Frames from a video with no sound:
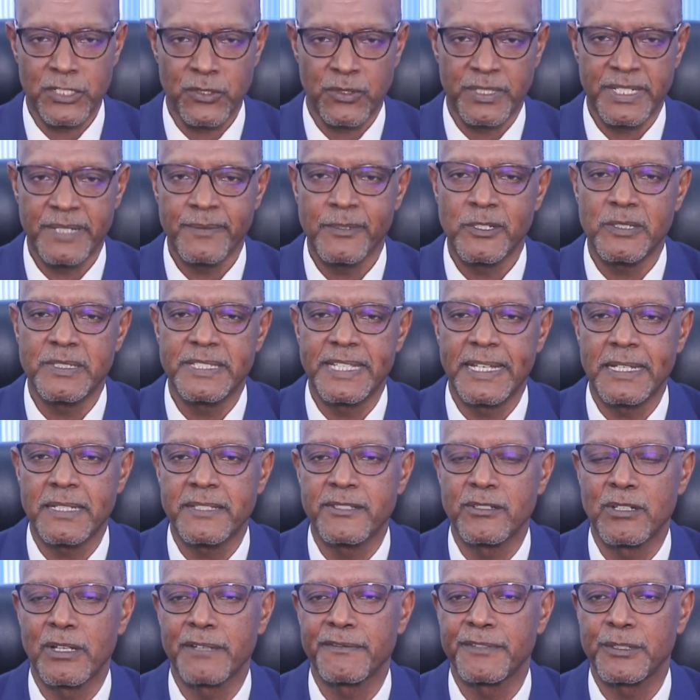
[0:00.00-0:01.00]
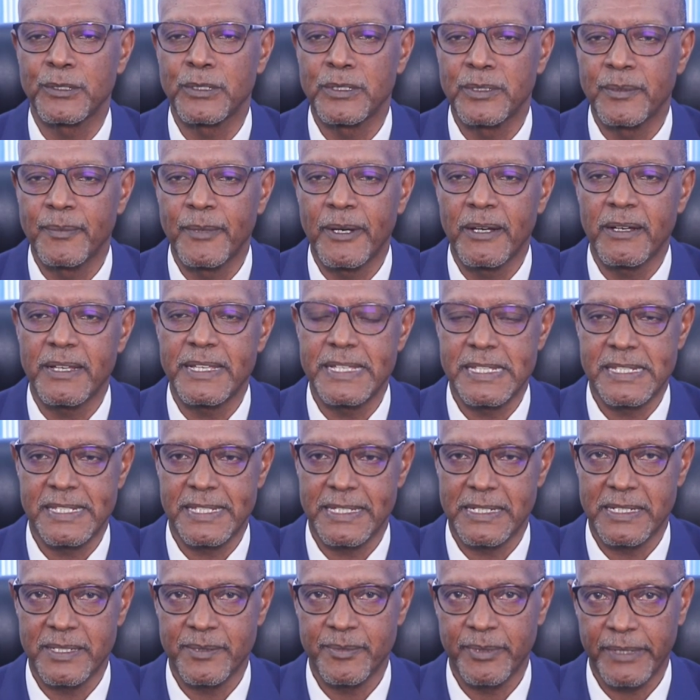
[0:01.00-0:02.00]
des Nations Unies au Bénin
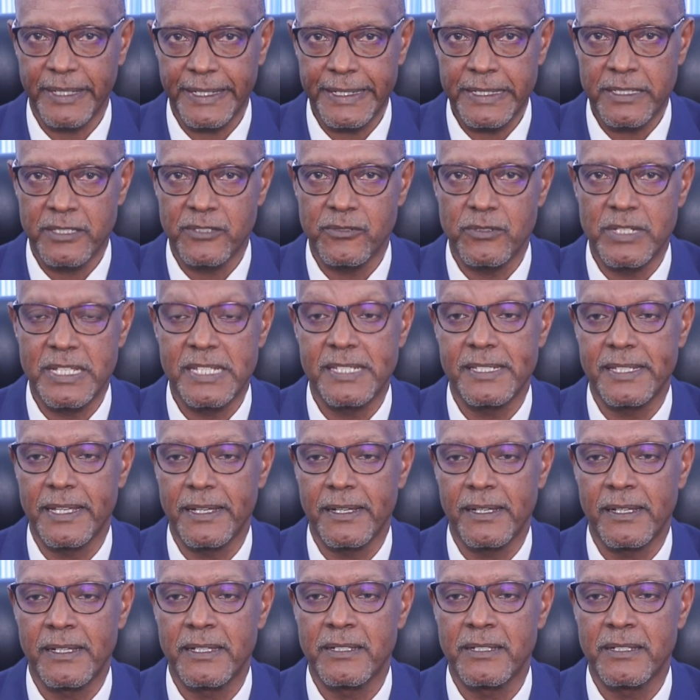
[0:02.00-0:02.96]
de rappeler à